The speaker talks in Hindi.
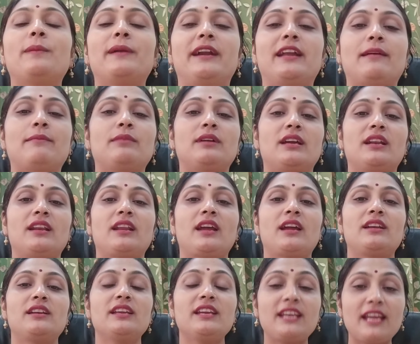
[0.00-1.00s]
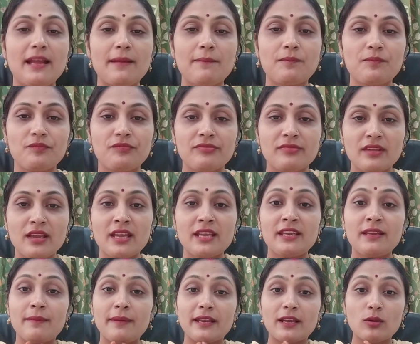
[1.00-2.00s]
प्रणाम करना है ठीक है
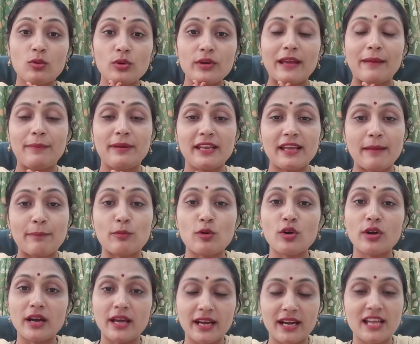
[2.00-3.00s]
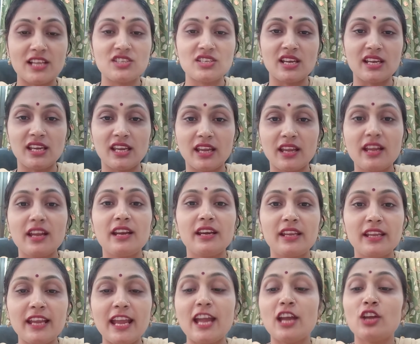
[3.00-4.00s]
ये बेटा गुड हैबिट आपको करना चाहिए ठीक है